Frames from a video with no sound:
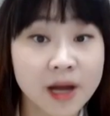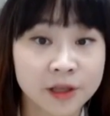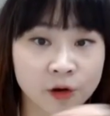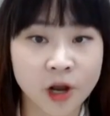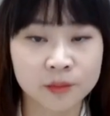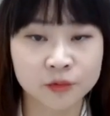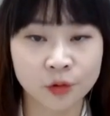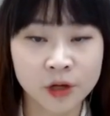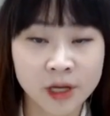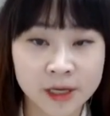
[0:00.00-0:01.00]
화학
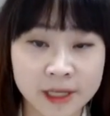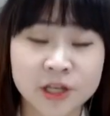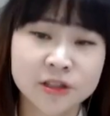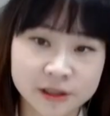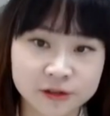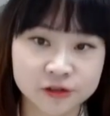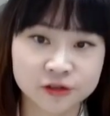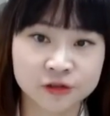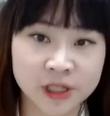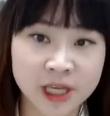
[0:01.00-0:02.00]
결합으로 이어질
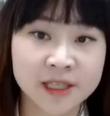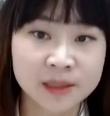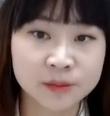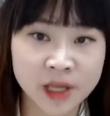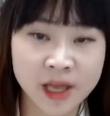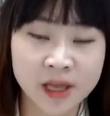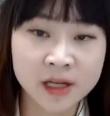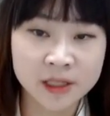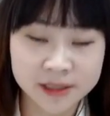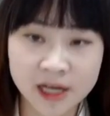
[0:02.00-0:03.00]
수 있기 때문에
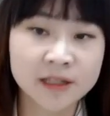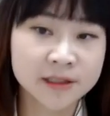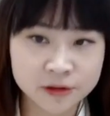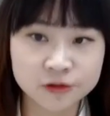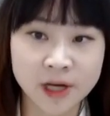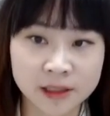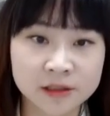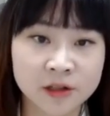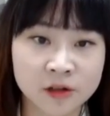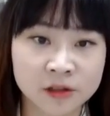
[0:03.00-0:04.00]
자가치유
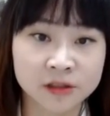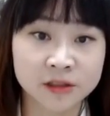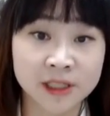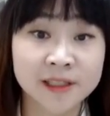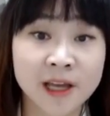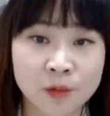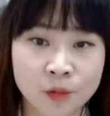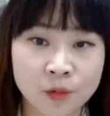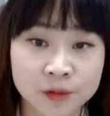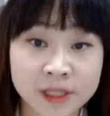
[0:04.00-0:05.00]
가능성은
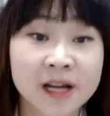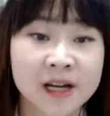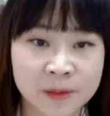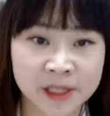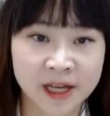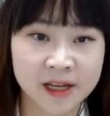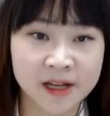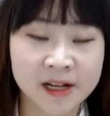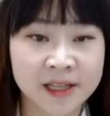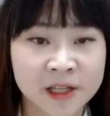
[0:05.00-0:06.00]
있다고 생각합니다.
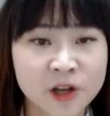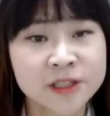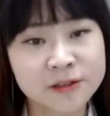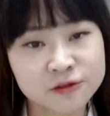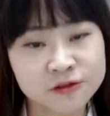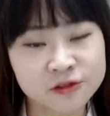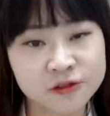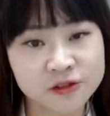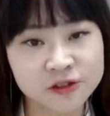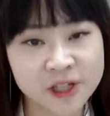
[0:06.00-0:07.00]
아, 일단 아, 현재 그렇군요.
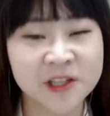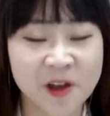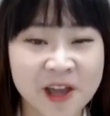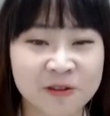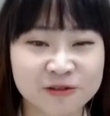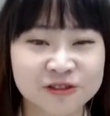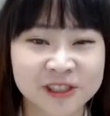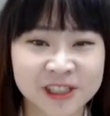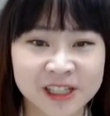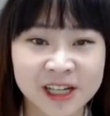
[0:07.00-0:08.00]
수준에서의
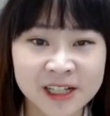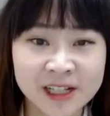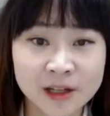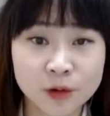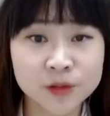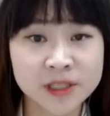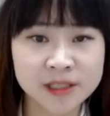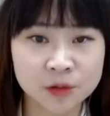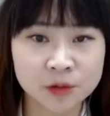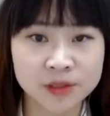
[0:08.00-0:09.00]
연구는
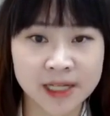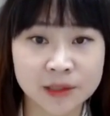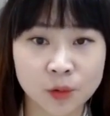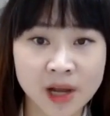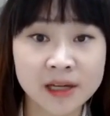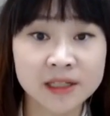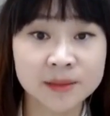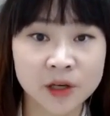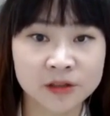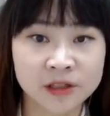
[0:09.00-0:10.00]
코팅제도 이제 계속
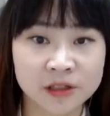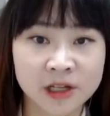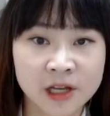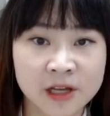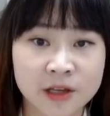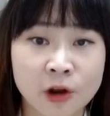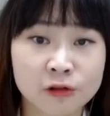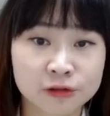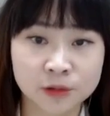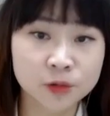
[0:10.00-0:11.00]
깎으면은
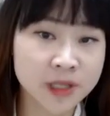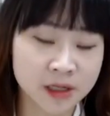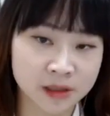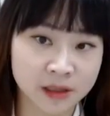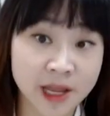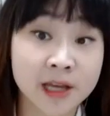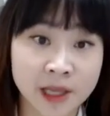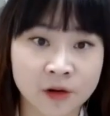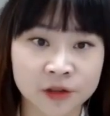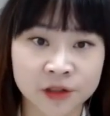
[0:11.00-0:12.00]
결국 재도장을 해야
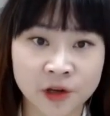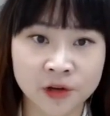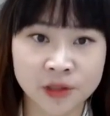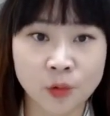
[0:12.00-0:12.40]
되거든요. 이데 그러니까 아.